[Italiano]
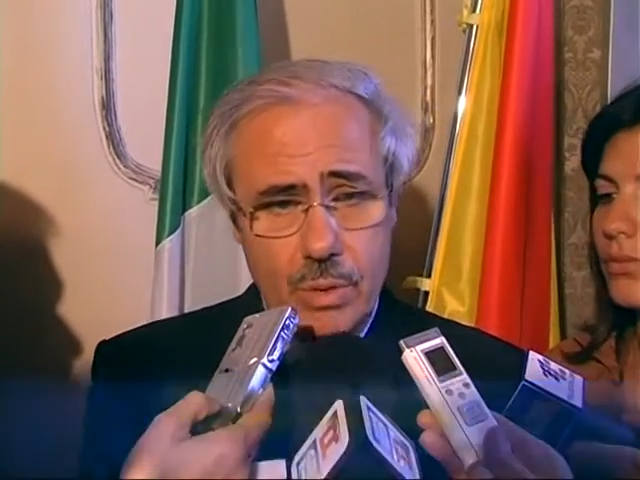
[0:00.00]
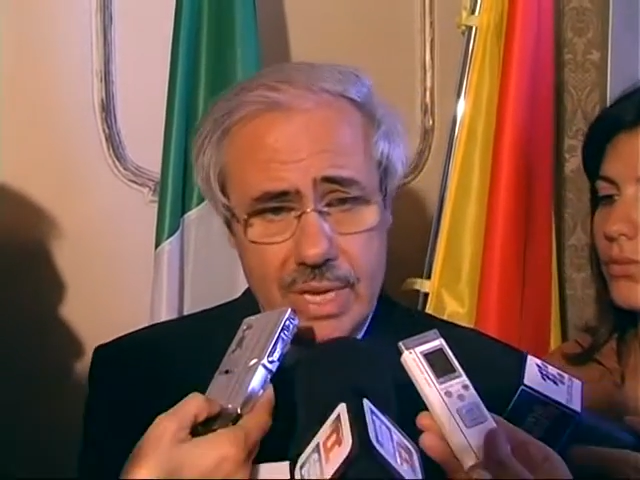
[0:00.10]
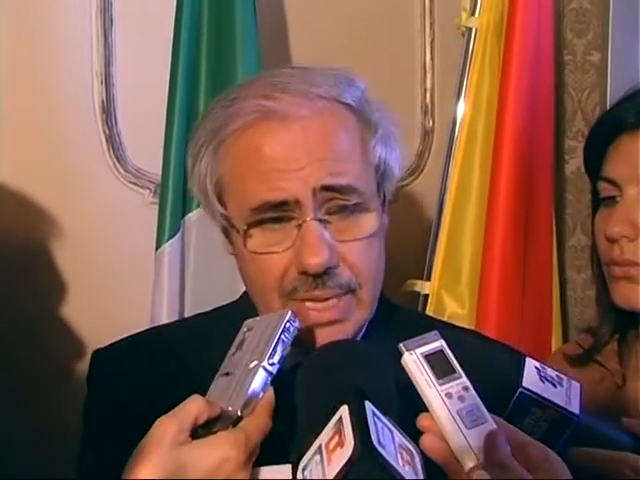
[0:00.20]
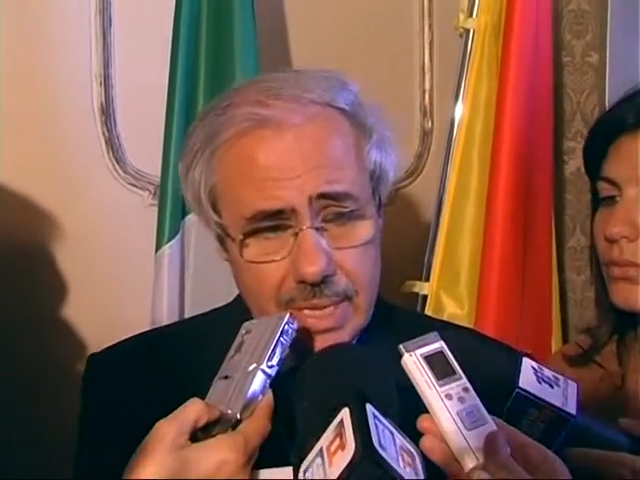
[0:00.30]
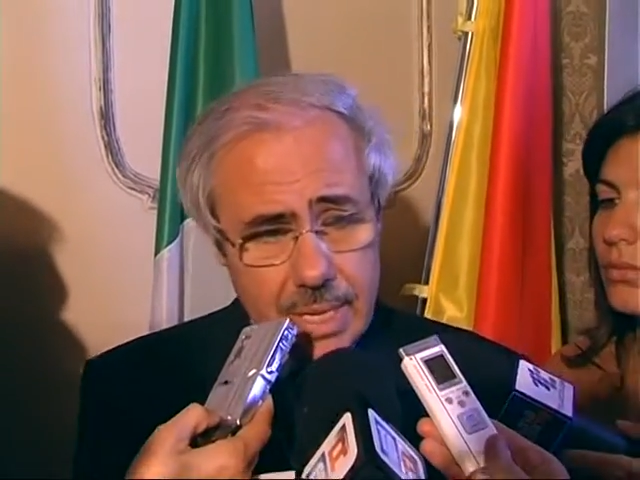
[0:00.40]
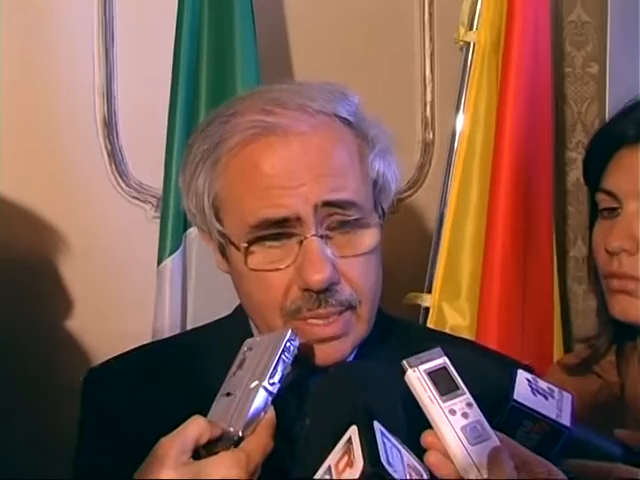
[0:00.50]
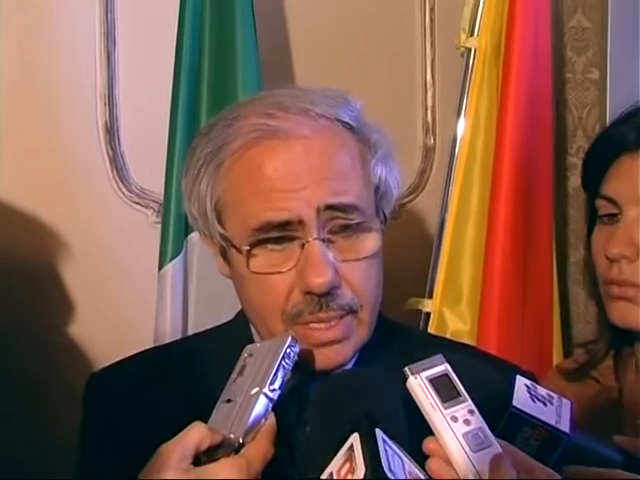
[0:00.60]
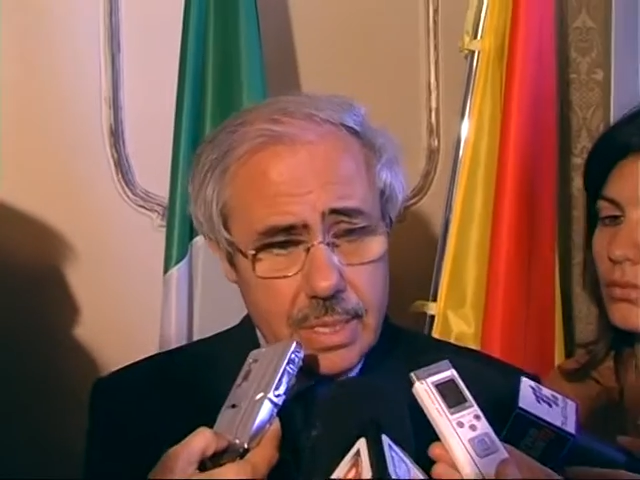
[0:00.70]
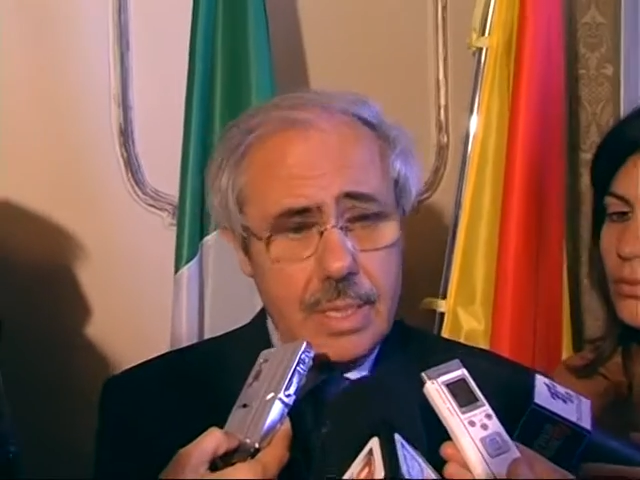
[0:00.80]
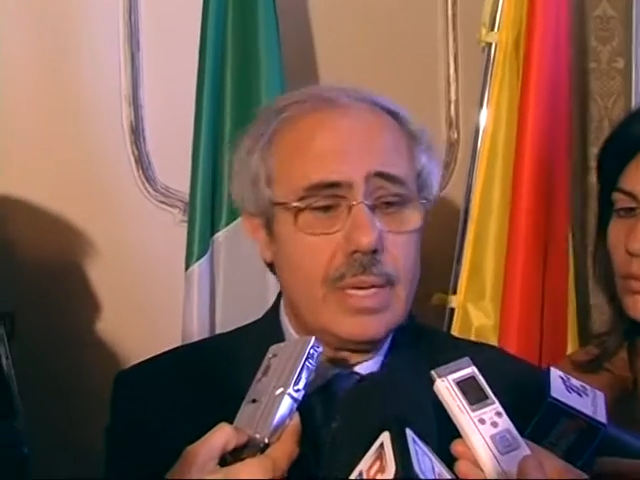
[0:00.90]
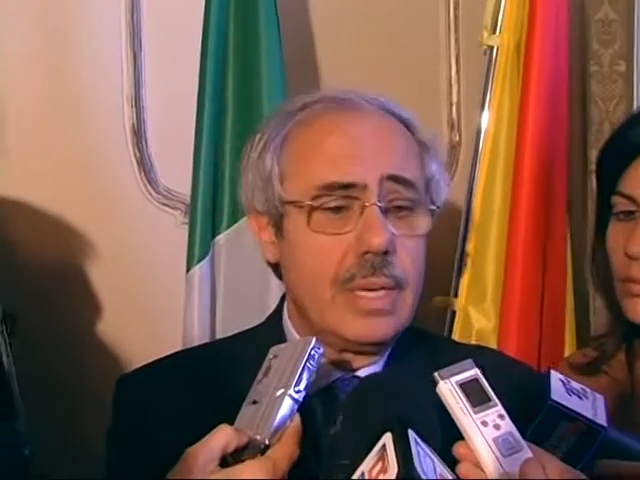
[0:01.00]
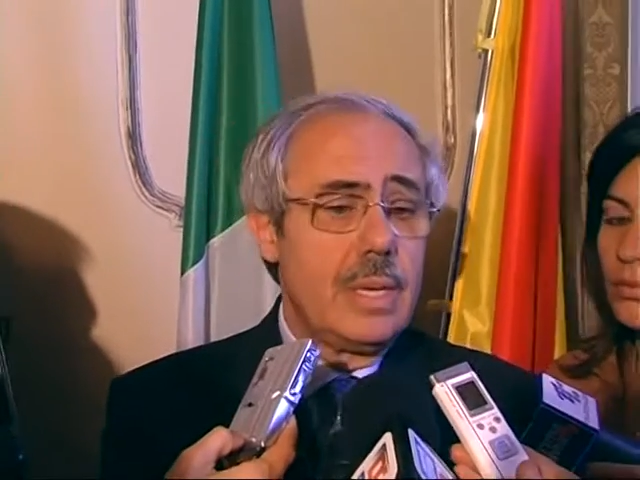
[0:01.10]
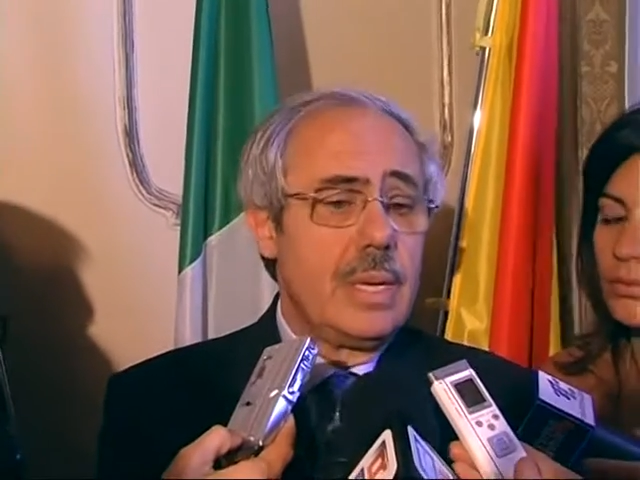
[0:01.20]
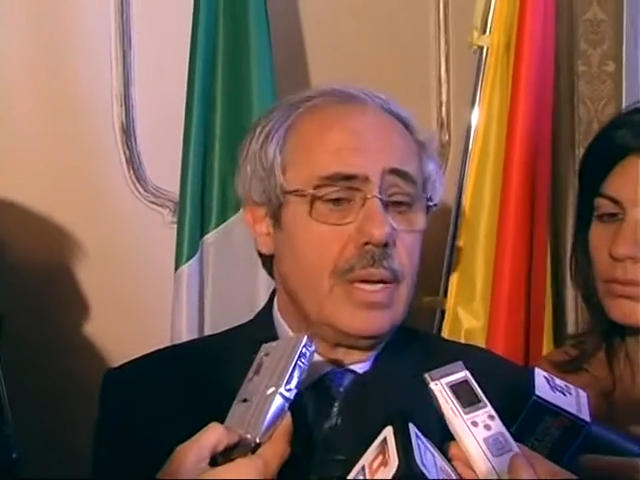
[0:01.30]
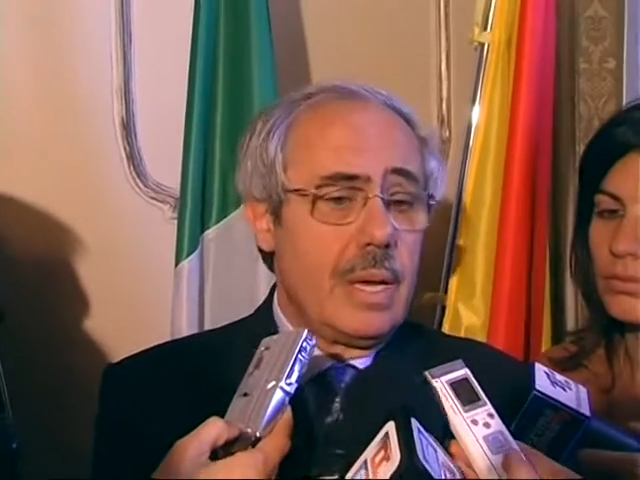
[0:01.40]
che tende
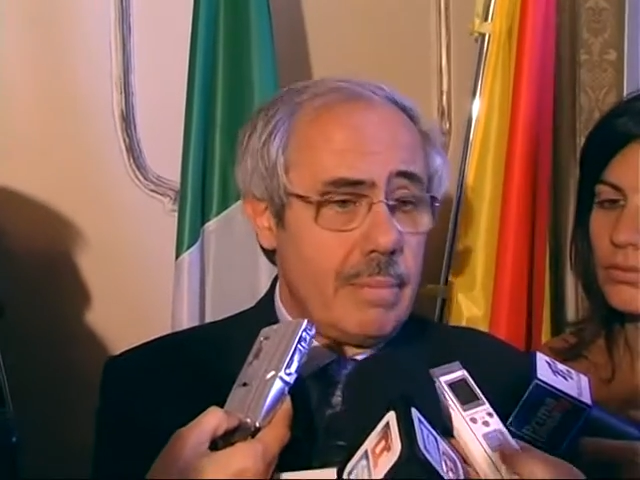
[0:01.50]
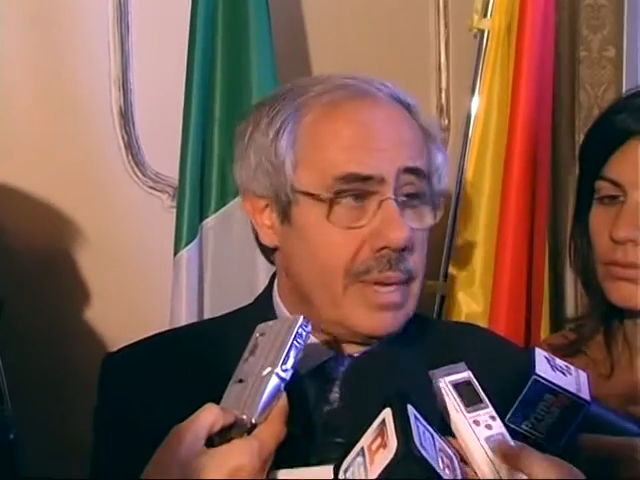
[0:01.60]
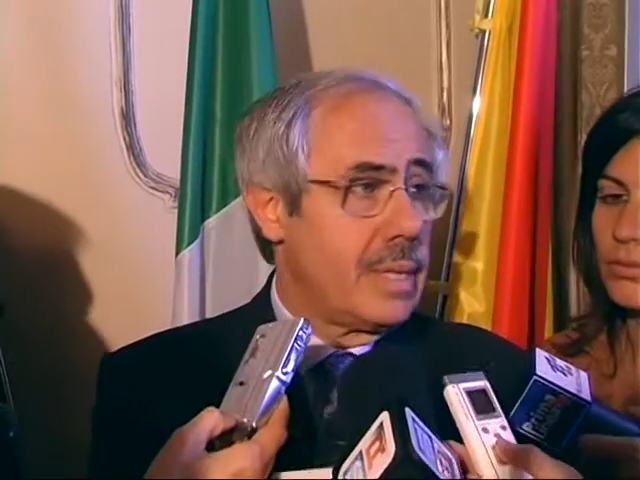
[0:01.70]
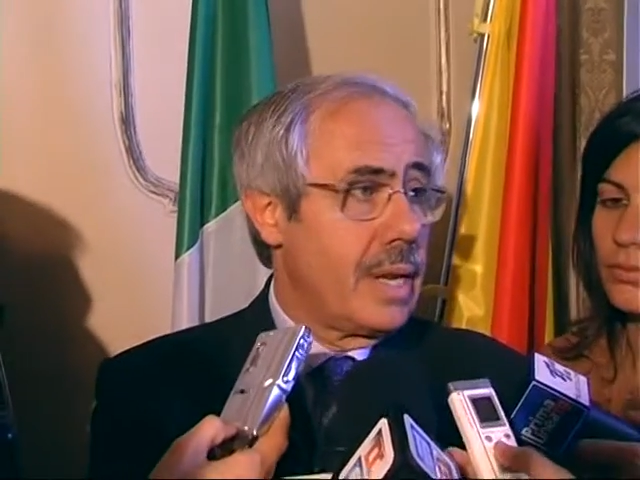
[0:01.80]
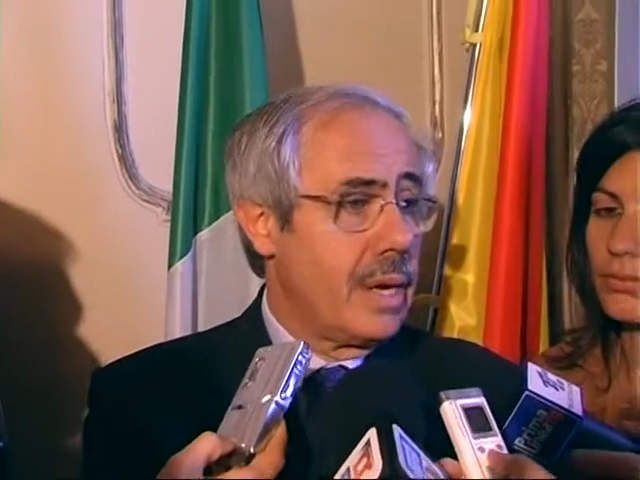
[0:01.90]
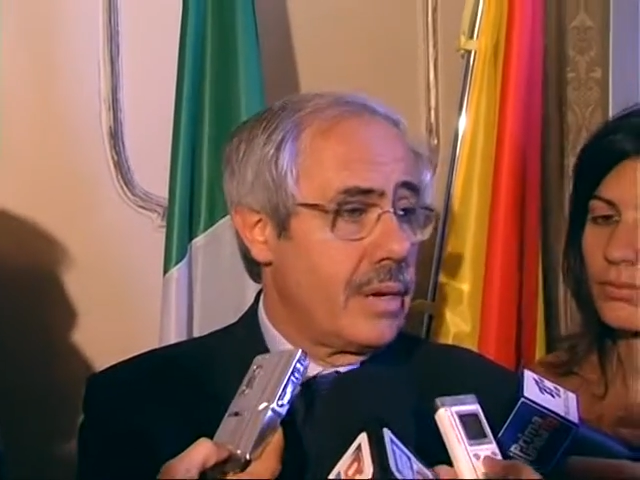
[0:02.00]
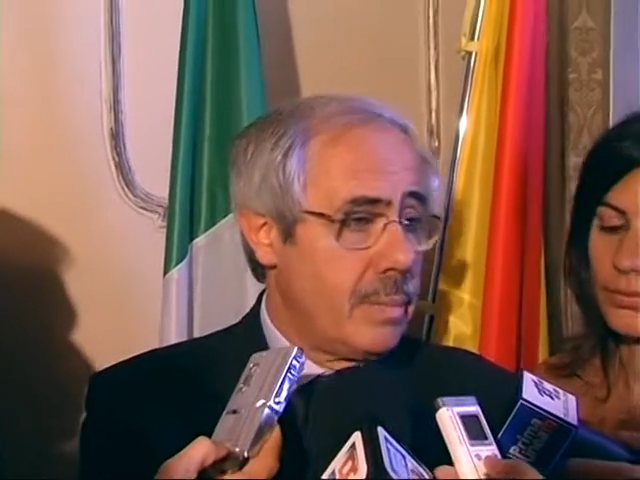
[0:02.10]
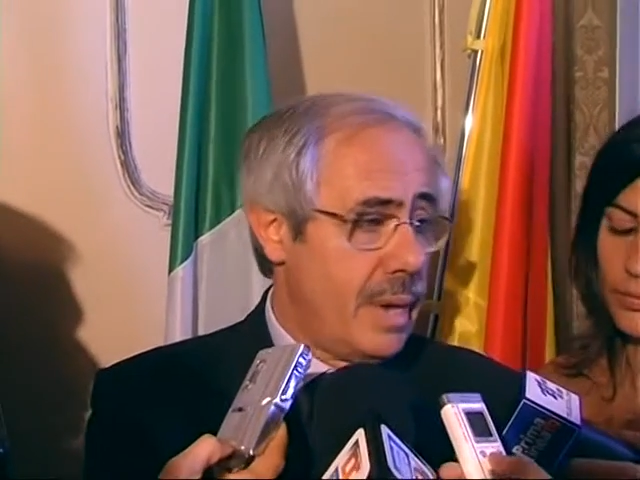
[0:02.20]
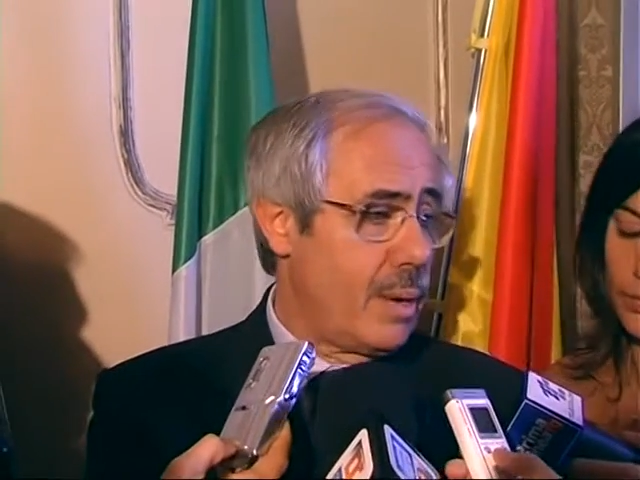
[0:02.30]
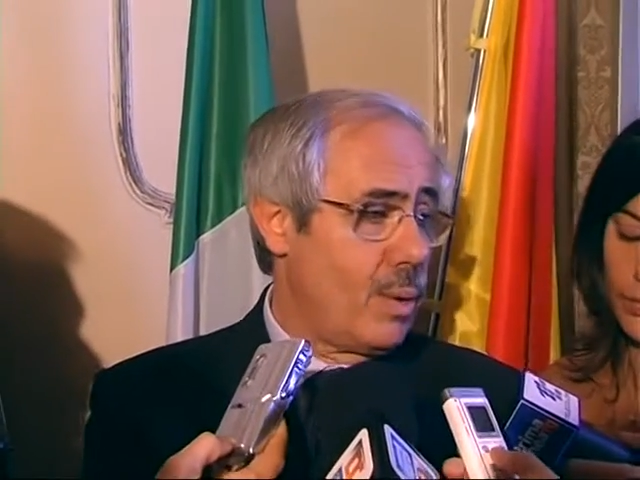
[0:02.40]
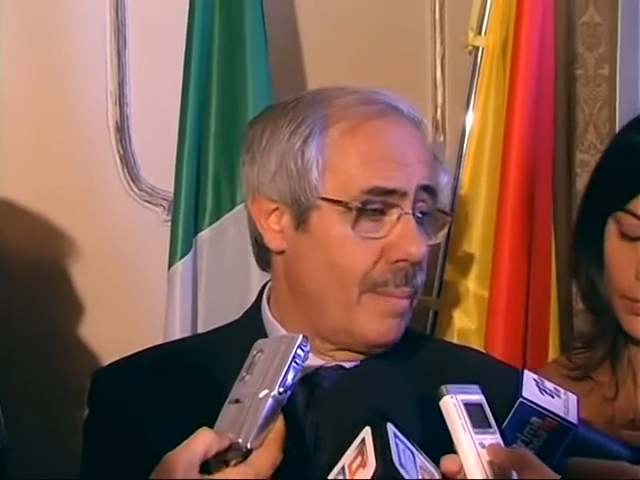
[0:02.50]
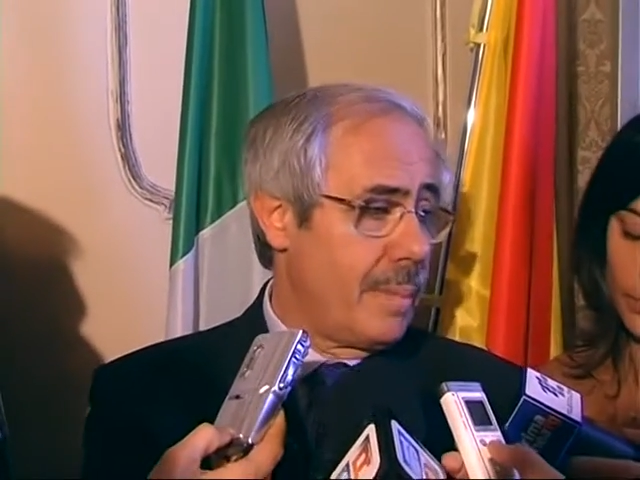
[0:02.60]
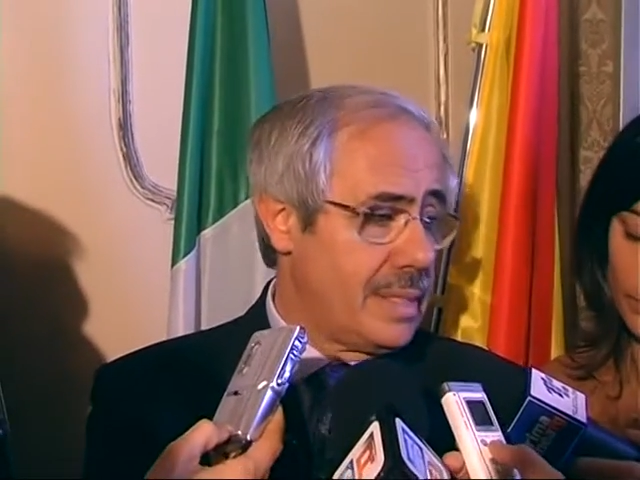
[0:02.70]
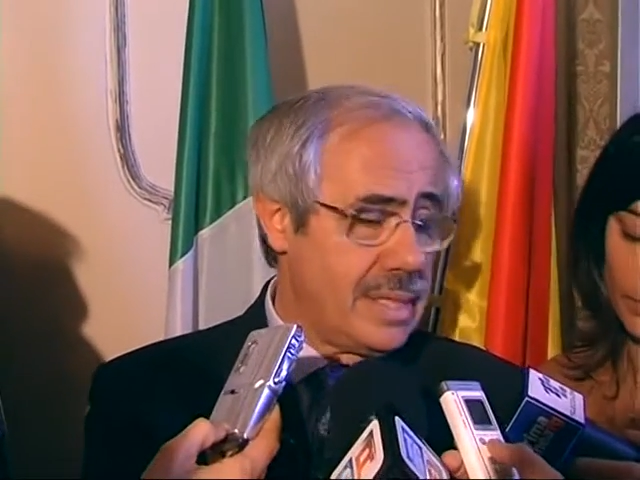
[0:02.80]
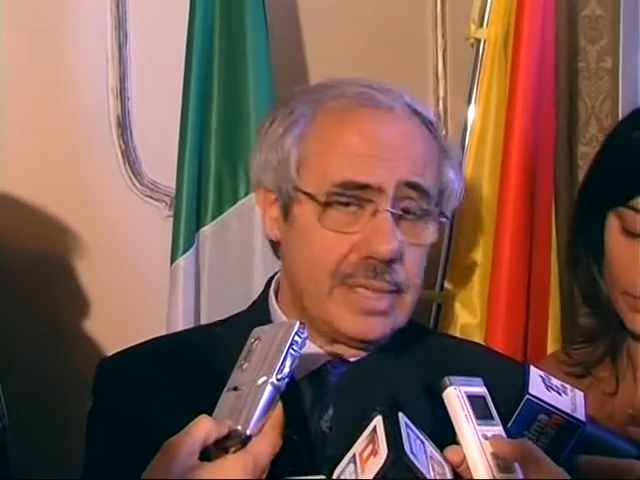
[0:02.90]
a mettere al riparo la
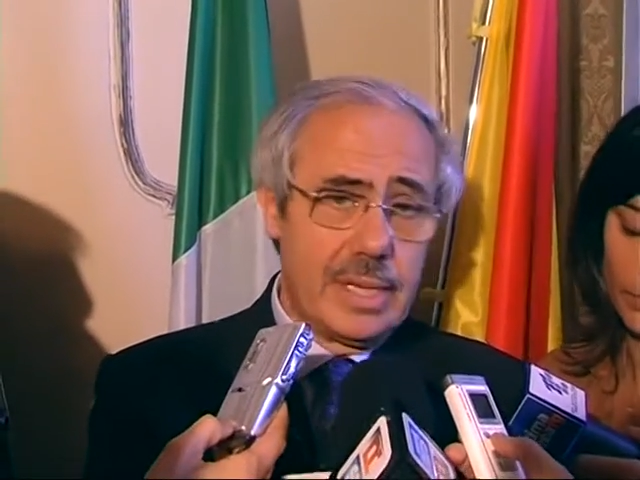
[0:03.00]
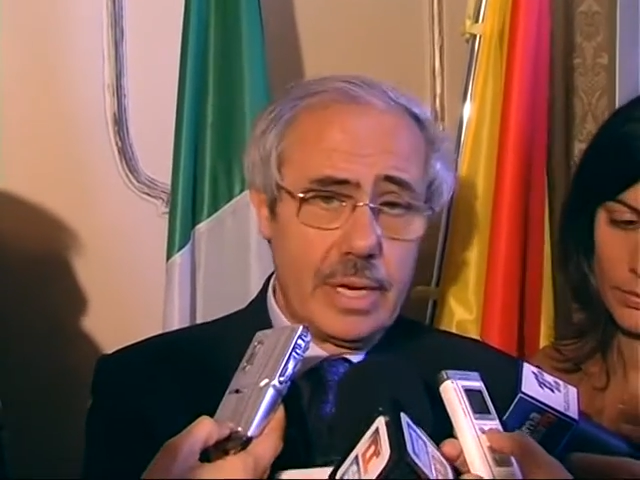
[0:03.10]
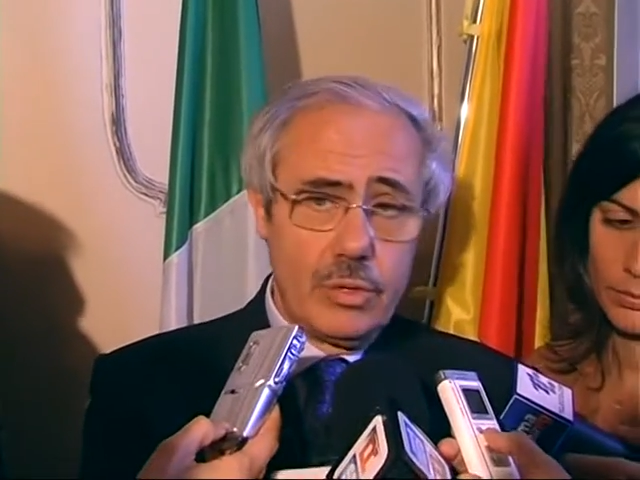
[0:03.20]
presenza della